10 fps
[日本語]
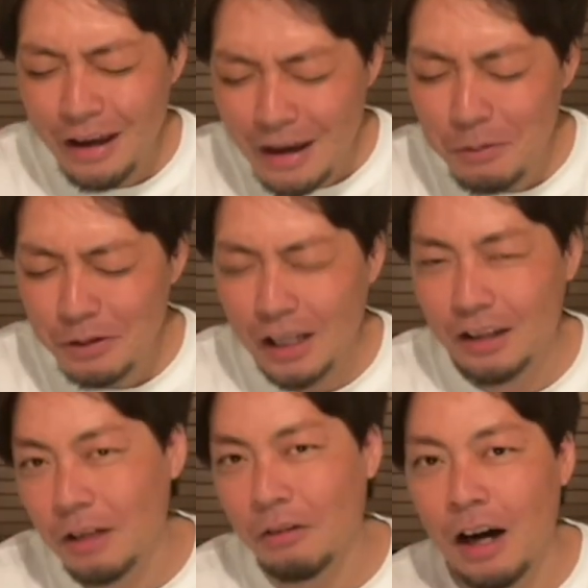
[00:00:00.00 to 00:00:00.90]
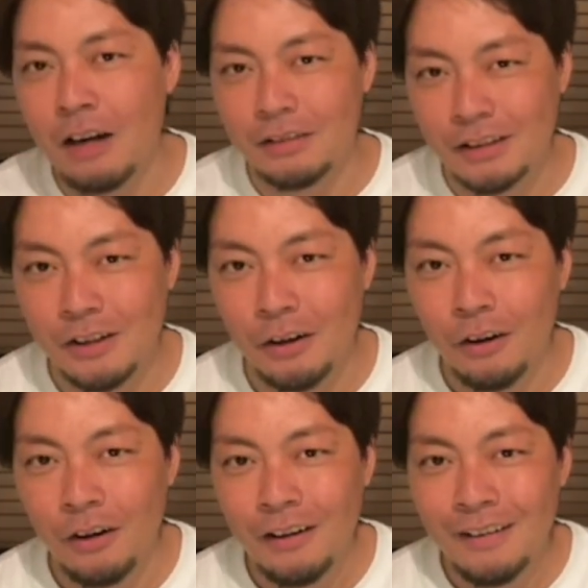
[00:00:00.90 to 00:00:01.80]
エモさってのがあるんですよ。
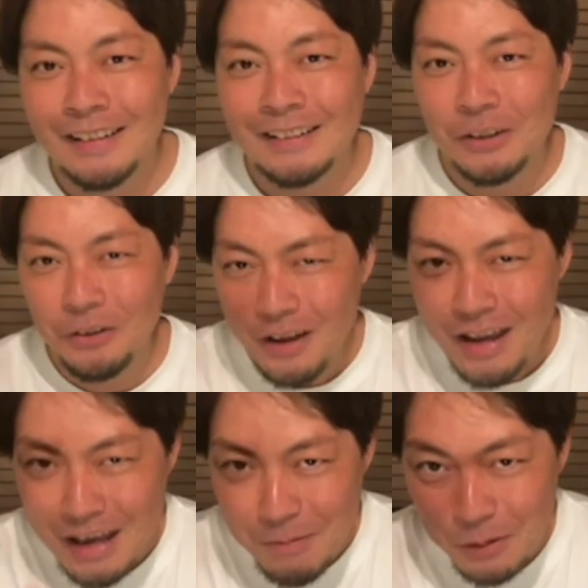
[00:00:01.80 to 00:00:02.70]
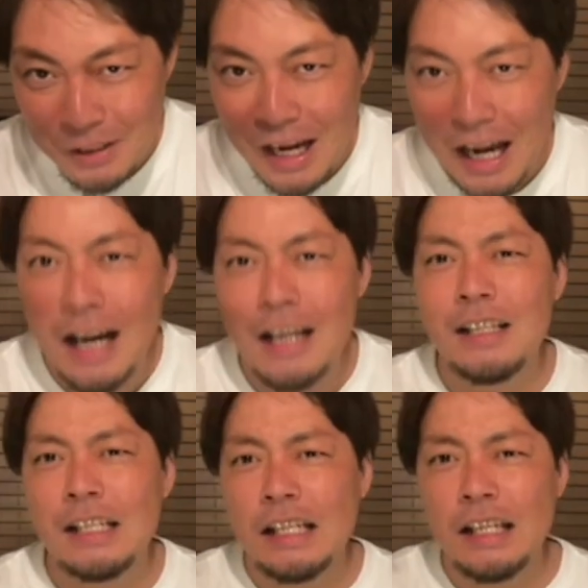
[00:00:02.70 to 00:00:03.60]
そのエモさあ
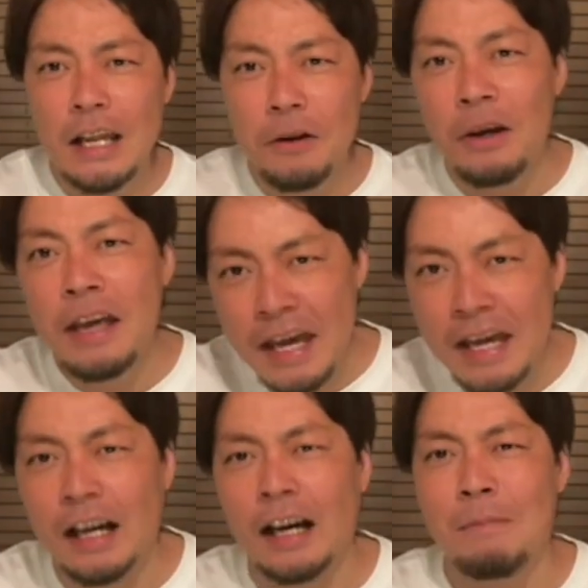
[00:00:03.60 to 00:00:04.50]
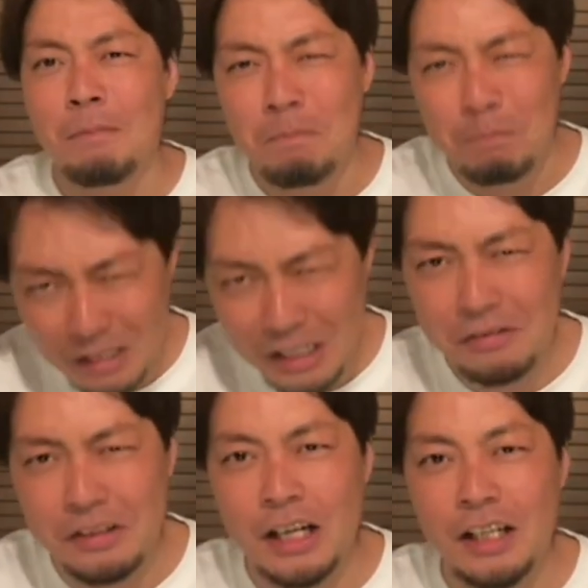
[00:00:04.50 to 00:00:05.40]
りきでの映画がめちゃ
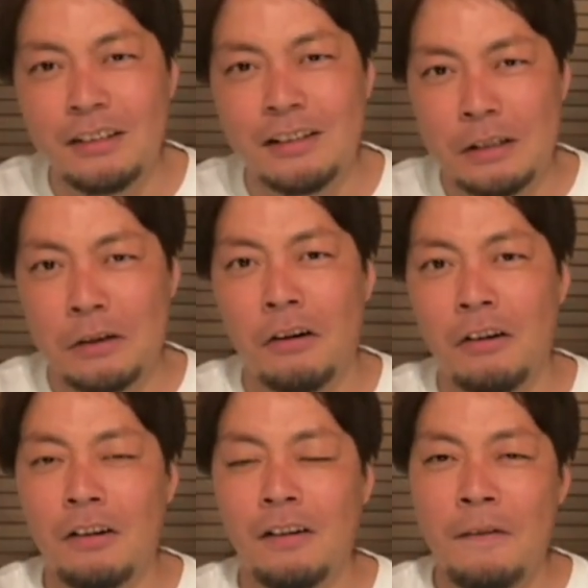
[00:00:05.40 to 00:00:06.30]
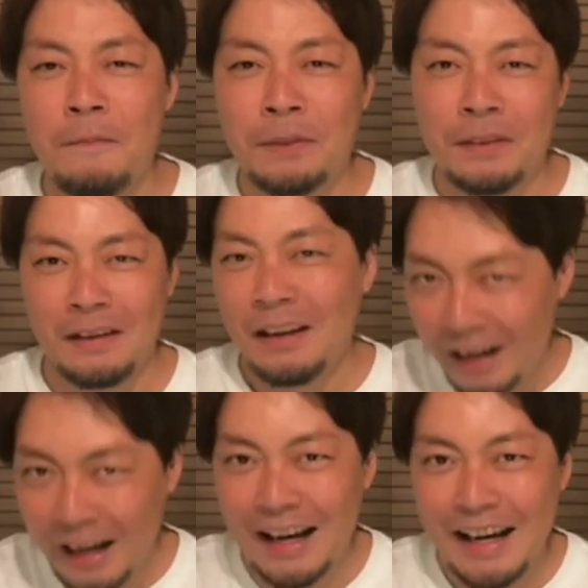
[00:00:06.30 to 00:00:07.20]
くちゃいいんですよ。
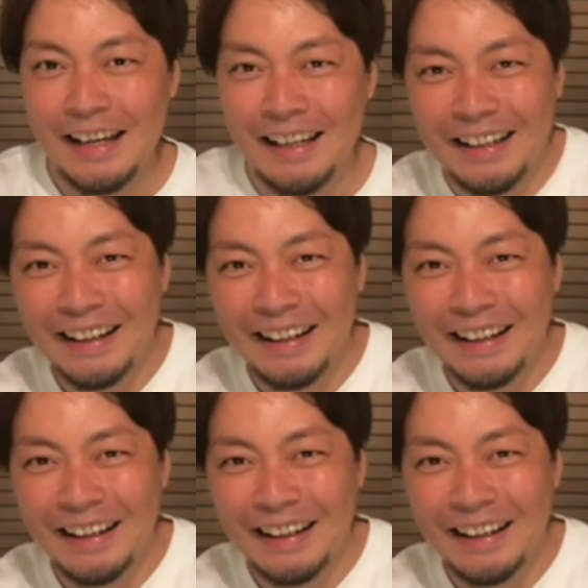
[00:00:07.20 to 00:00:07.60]
はい。